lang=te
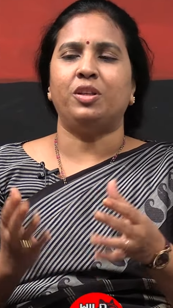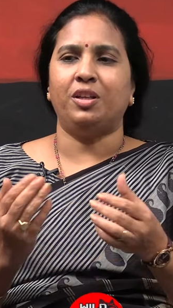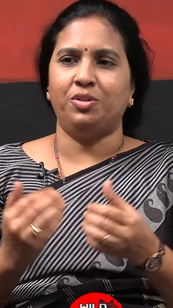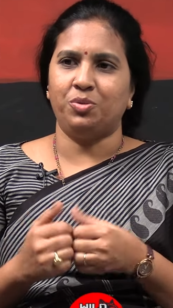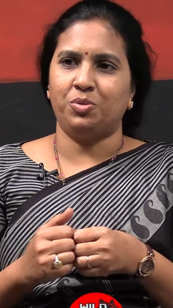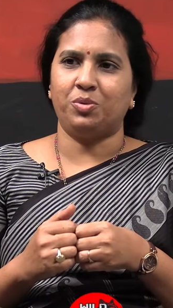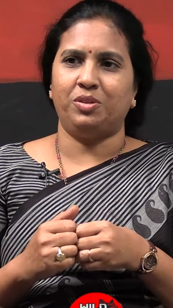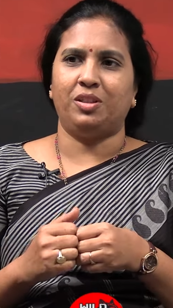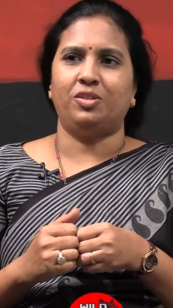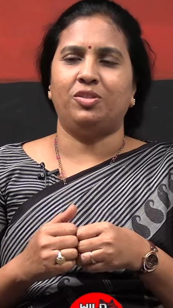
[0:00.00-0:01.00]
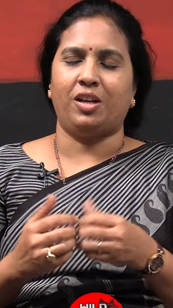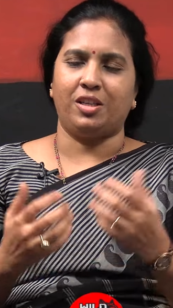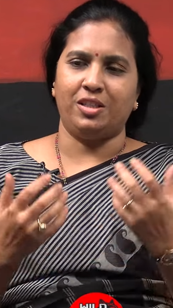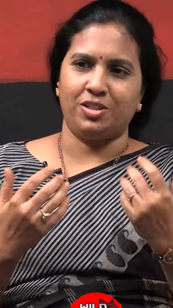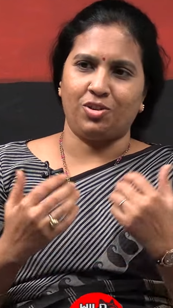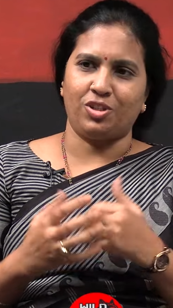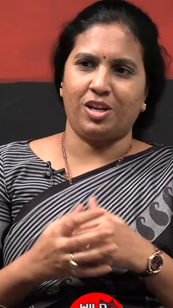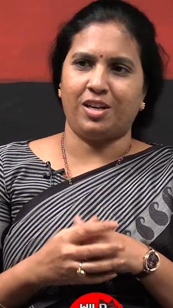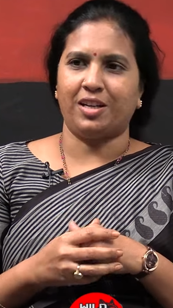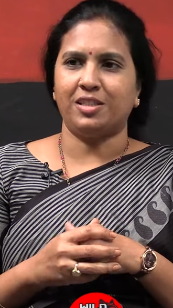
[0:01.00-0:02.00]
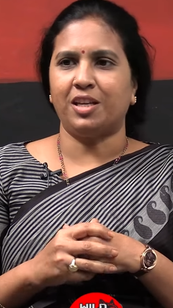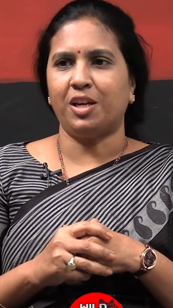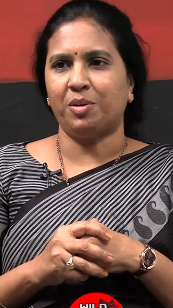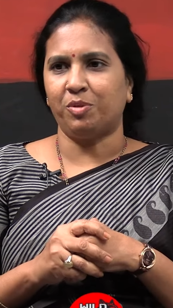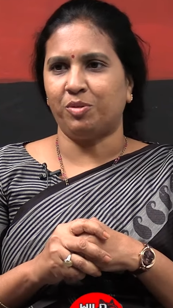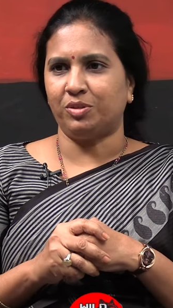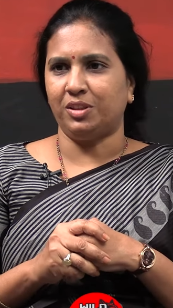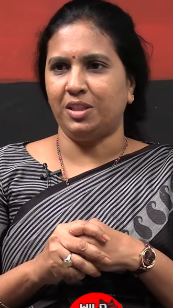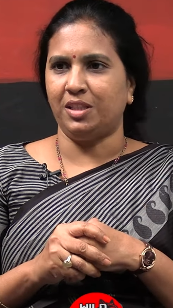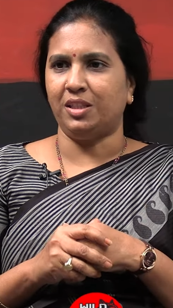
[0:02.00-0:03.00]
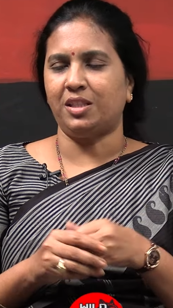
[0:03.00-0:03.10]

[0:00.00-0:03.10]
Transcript: నేను చూసుకుంటాను నాకు ఇన్ని సంవత్సరాల రాజకీయ అనుభవం ఉంది